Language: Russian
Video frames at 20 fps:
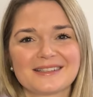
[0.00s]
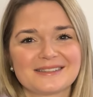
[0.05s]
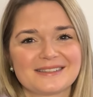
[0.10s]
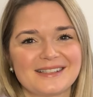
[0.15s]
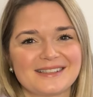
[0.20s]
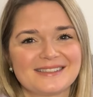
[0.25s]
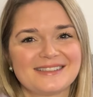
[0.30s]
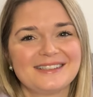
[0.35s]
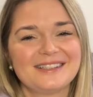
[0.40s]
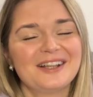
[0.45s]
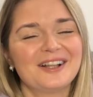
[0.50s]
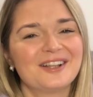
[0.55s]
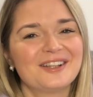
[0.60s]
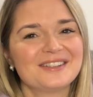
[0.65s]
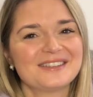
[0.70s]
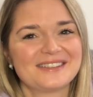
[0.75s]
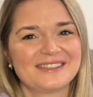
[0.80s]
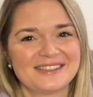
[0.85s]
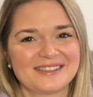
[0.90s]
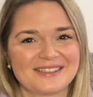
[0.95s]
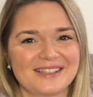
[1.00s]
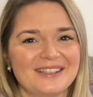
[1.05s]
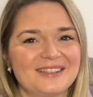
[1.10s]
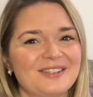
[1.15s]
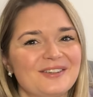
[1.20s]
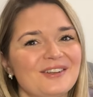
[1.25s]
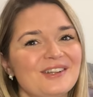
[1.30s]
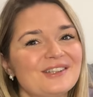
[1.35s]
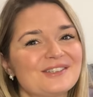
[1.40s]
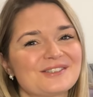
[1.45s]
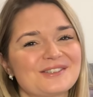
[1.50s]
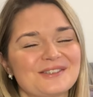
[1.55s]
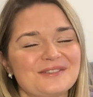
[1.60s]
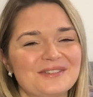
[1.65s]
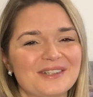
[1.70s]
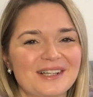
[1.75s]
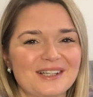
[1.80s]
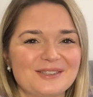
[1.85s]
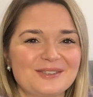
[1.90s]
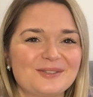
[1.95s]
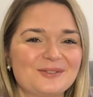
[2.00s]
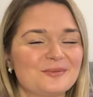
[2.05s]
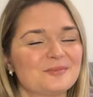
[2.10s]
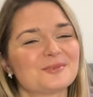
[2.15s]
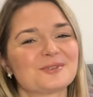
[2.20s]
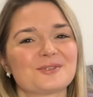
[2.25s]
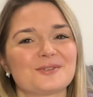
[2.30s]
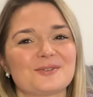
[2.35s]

разозлилась из-за этого лыжного костюма,